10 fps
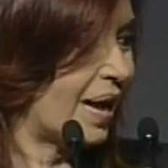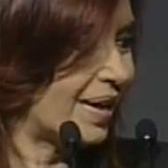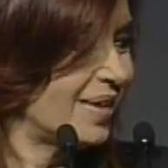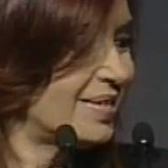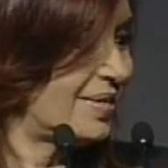
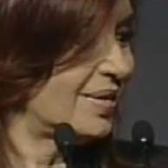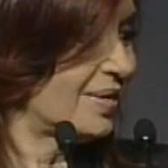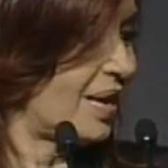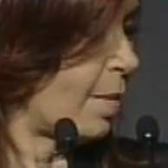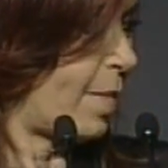la
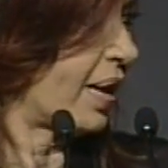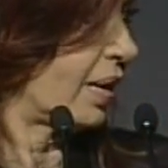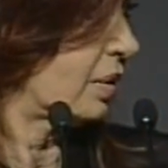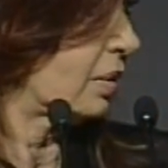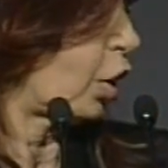crisis la
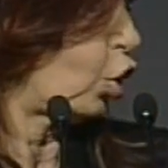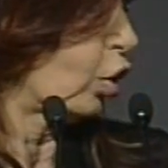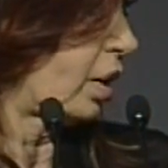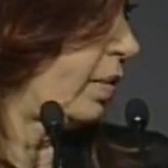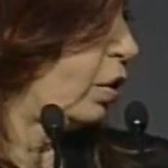paguen
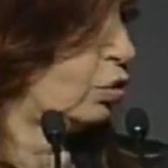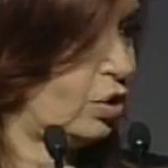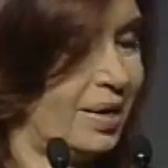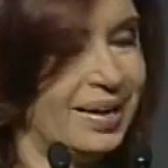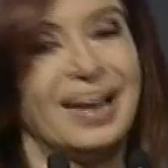los que menos
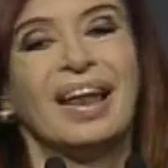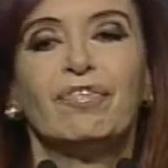tienen.